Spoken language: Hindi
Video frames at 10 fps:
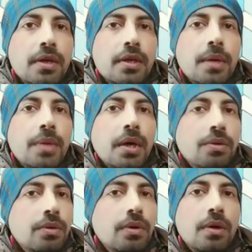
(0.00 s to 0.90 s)
कैमरा को
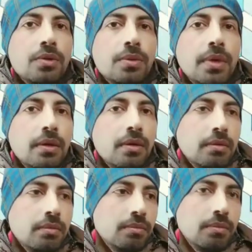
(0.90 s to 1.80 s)
उसमें
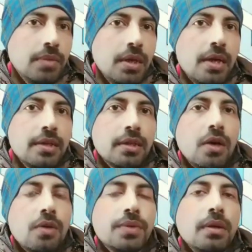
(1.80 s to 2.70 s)
मैंने आ जाता है
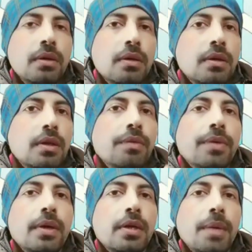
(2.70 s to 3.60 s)
ऑप्शन कि
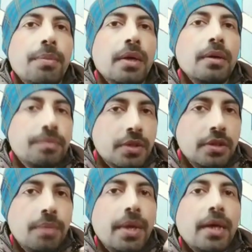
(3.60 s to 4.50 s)
फ्रंट कैमरा
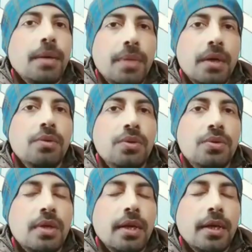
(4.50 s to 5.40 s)
या बैक कैमरा को यूज़
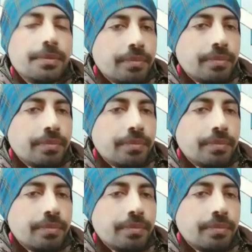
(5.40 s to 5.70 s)
करना है